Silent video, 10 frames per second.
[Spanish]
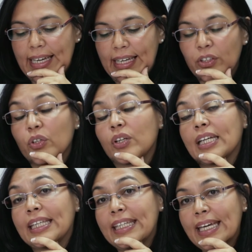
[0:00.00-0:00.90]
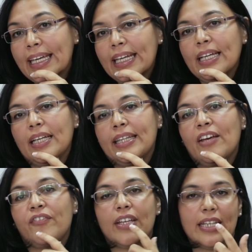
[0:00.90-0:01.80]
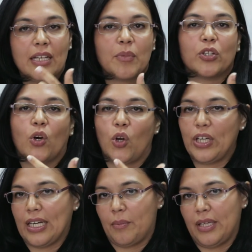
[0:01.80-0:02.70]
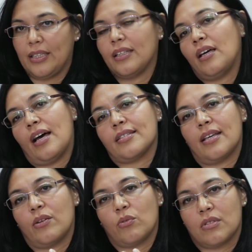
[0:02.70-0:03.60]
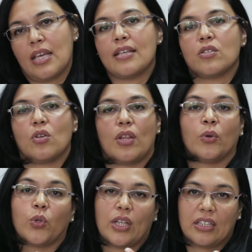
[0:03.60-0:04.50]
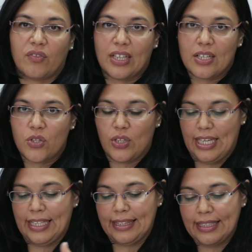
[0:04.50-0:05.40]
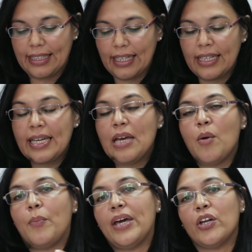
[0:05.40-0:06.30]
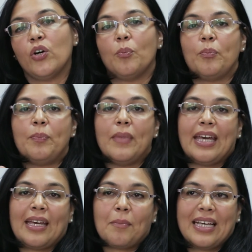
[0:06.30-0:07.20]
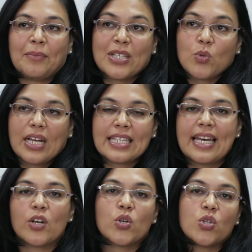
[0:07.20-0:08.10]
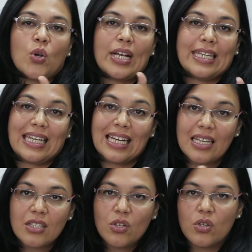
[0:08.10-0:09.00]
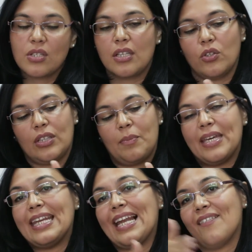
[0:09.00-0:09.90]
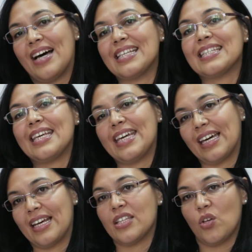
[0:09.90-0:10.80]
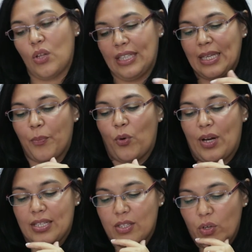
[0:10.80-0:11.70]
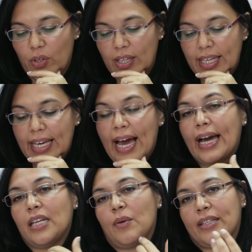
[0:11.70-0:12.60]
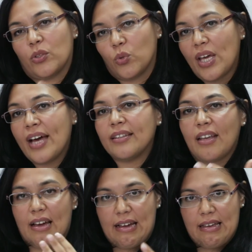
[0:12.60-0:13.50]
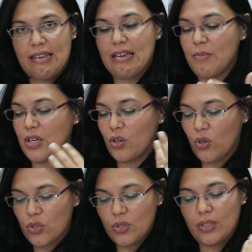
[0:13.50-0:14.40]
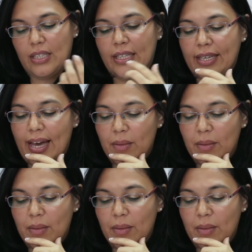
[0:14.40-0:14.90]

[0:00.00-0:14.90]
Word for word: Esto requiere definir metodológicamente, hacer un censo de autoidentificación étnica, pero eh, eh, visualizar no solo el ingreso, sino también el avance y egreso de esta población a nivel de estudiantes, académicos y